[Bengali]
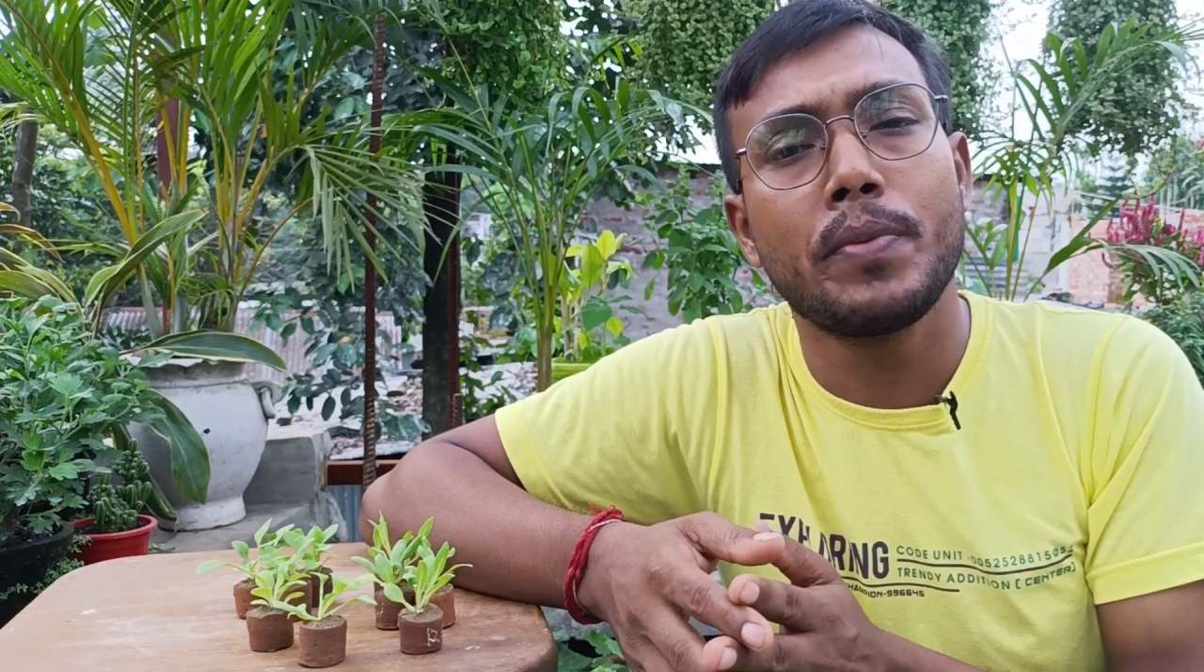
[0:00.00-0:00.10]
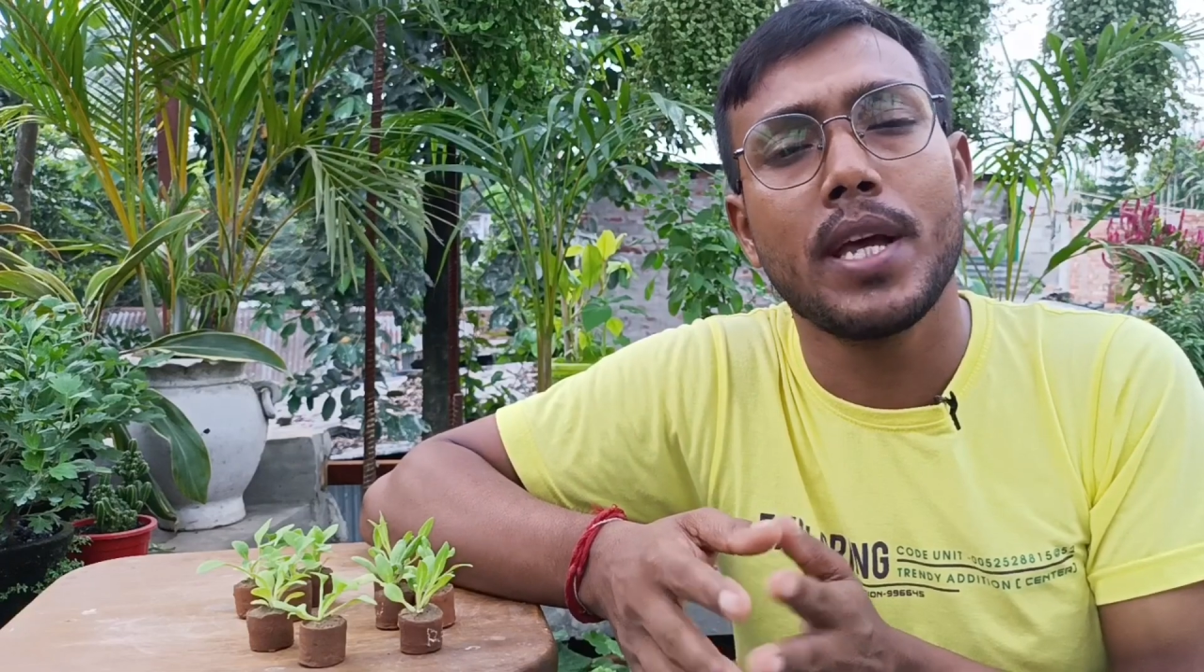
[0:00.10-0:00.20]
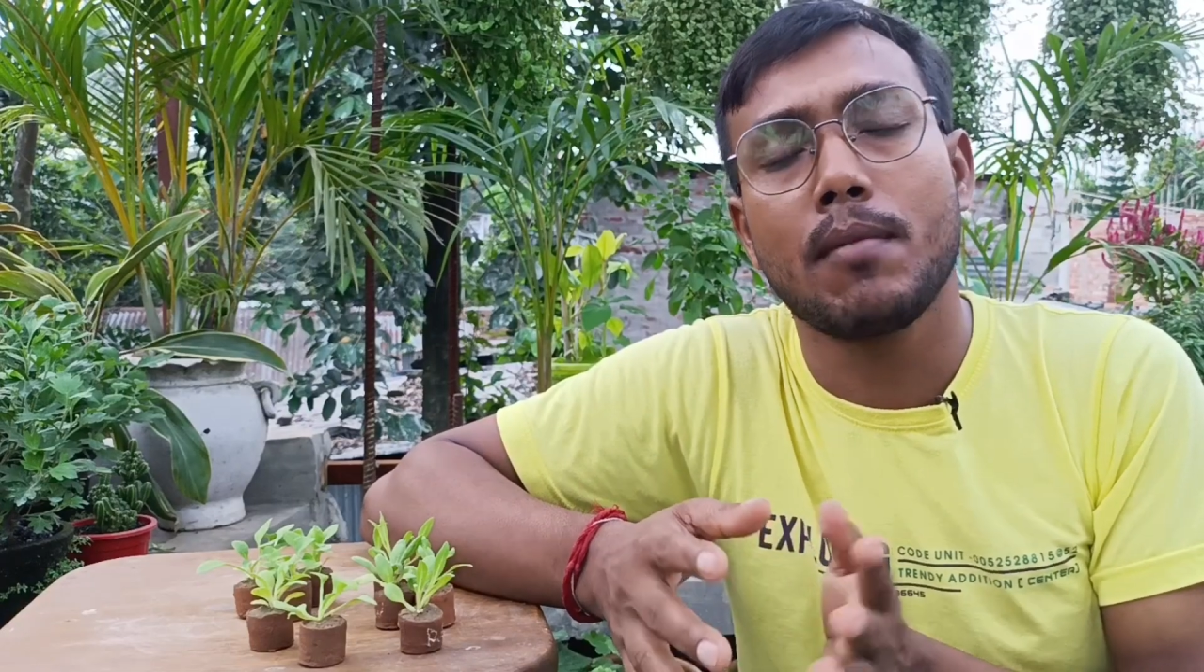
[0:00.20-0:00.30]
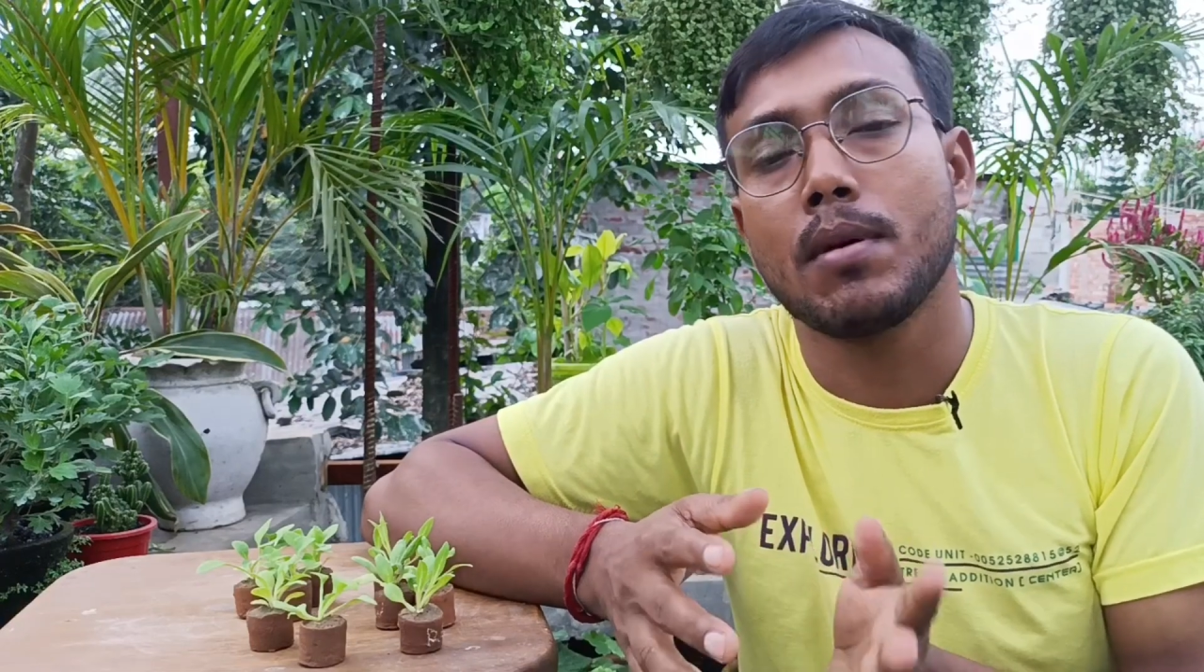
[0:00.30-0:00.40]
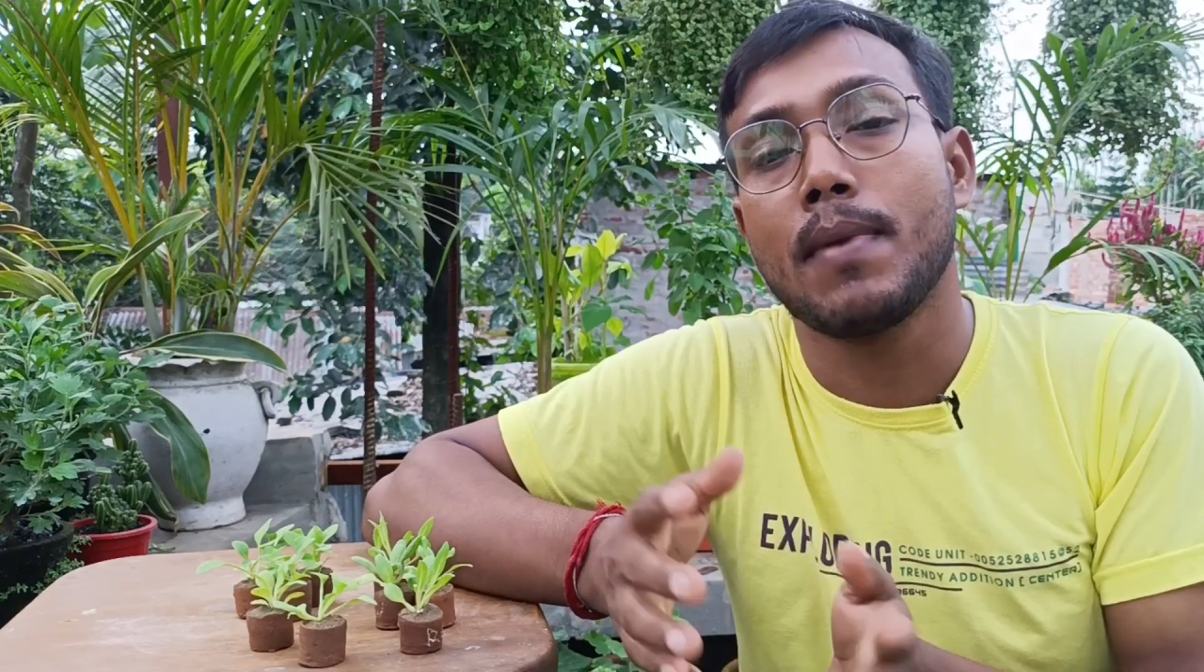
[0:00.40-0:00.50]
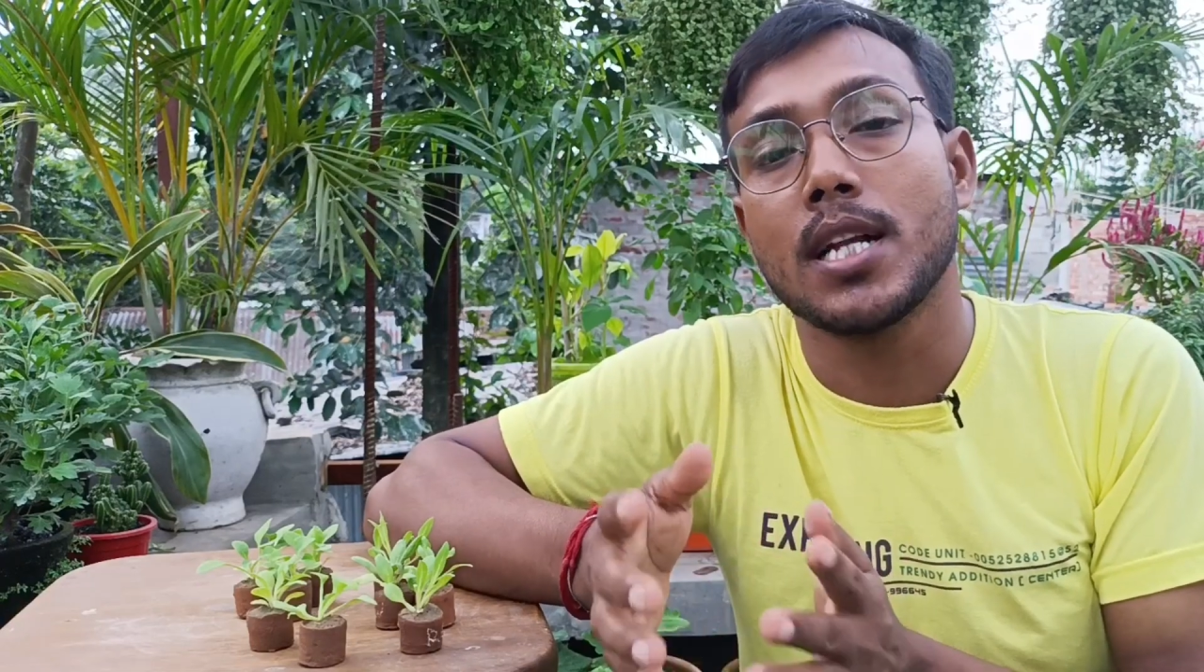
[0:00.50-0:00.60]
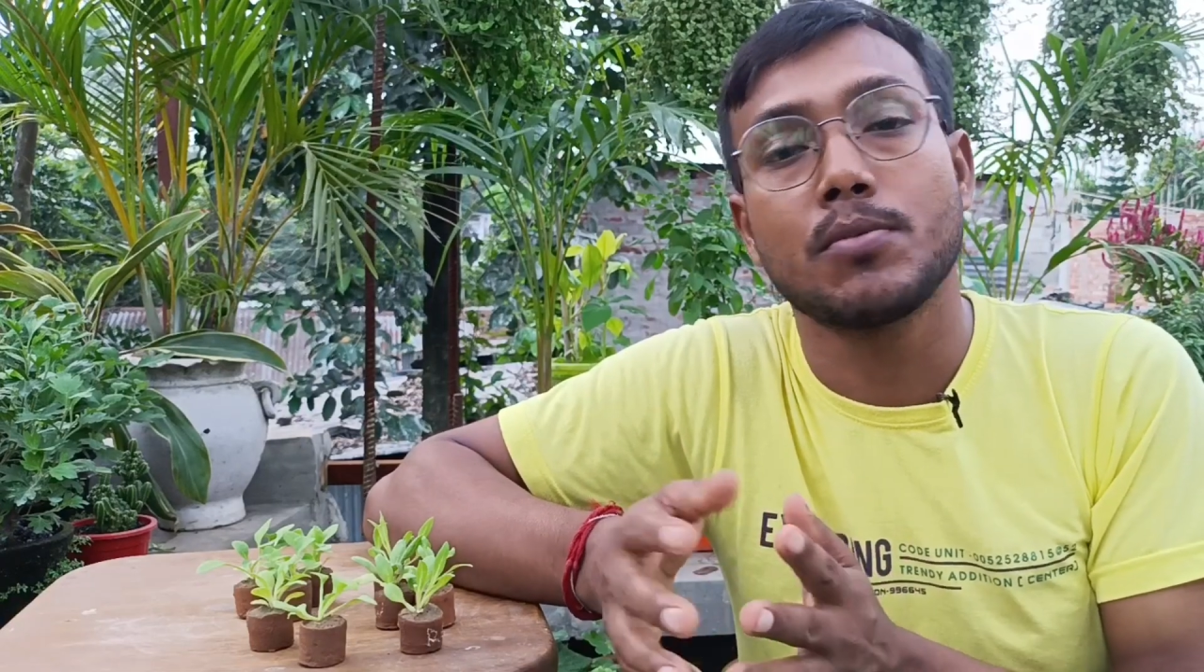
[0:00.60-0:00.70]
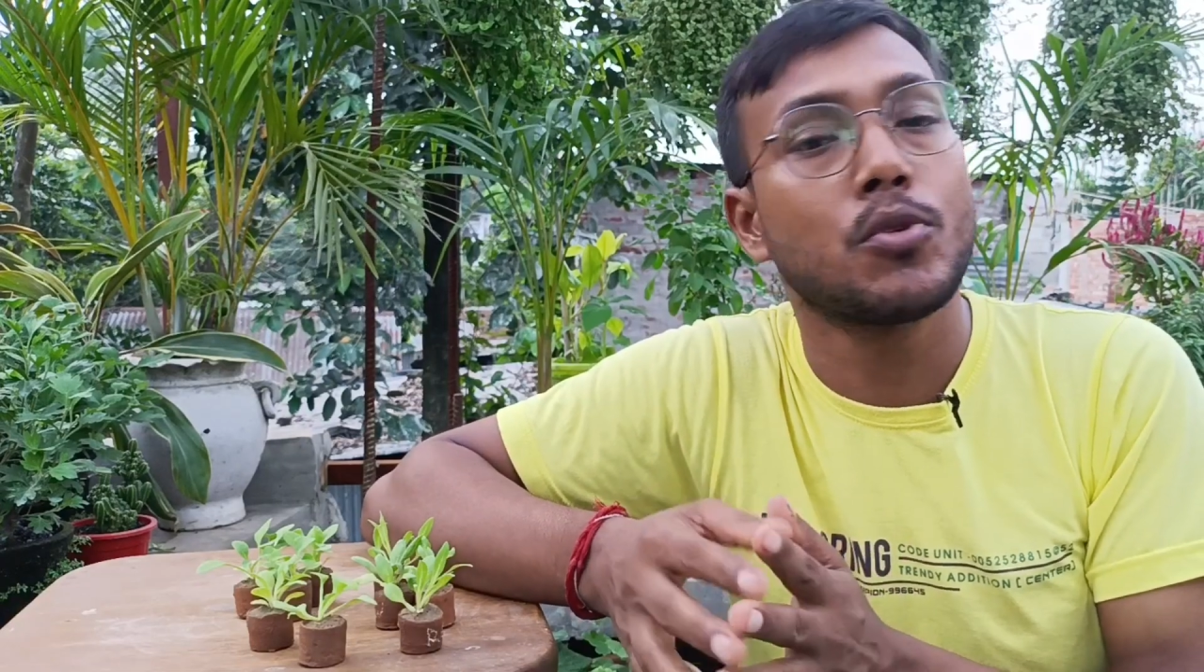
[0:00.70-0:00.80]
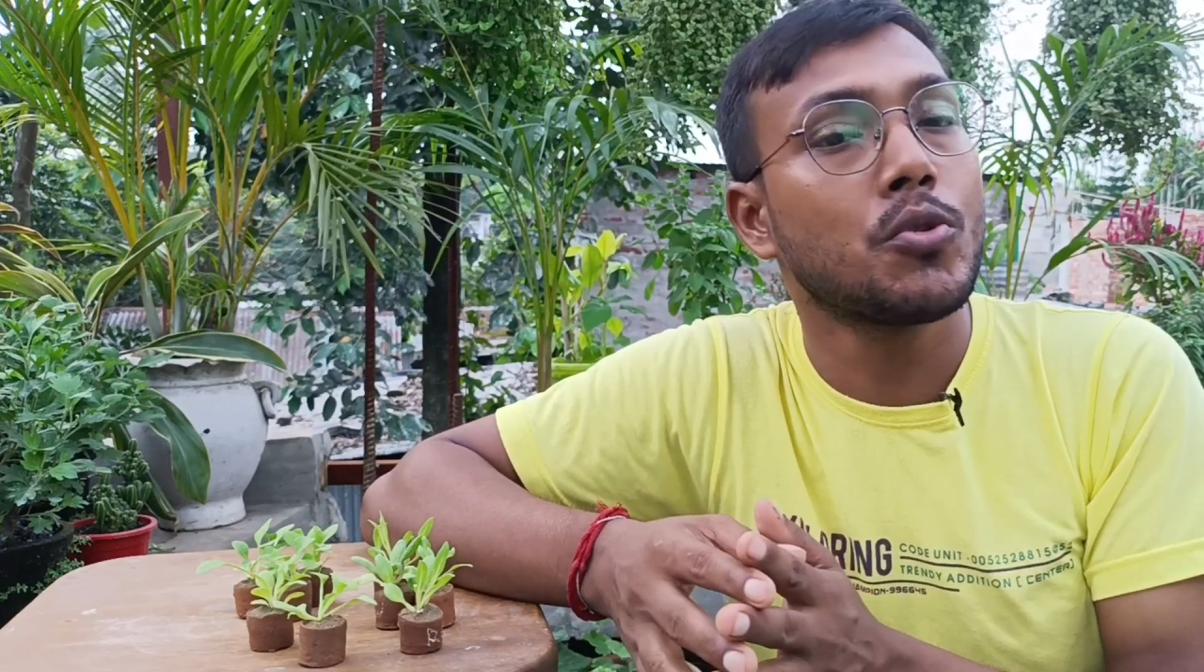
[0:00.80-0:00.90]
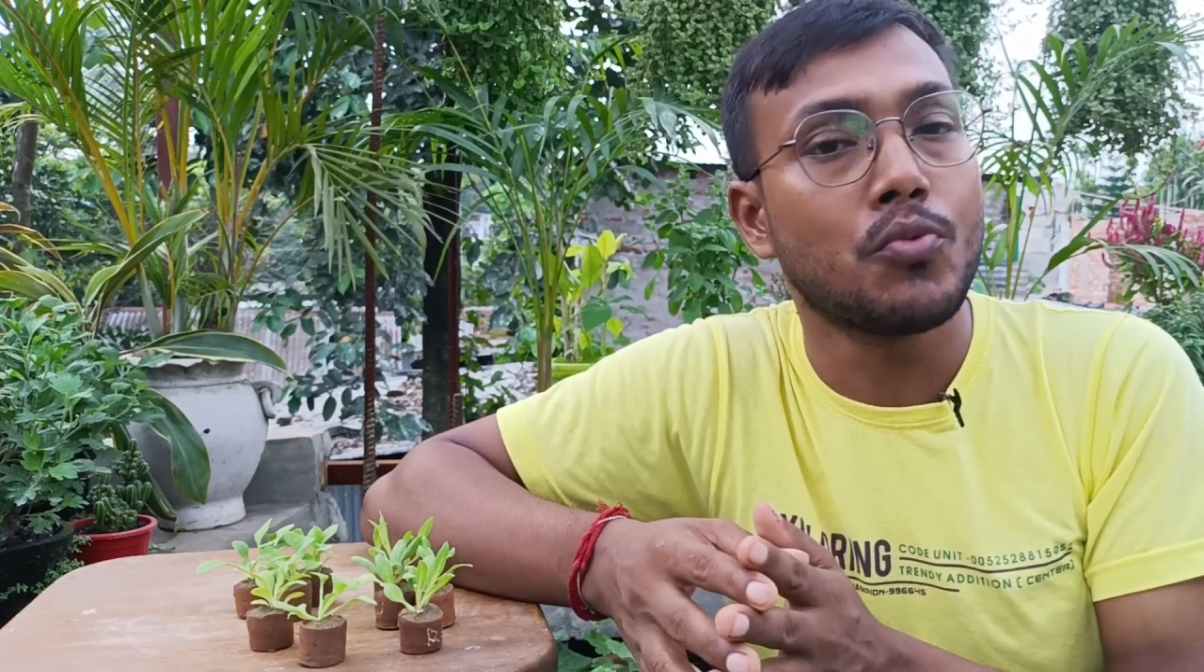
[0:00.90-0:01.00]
পেয়ে আমরা মার্চ পর্যন্ত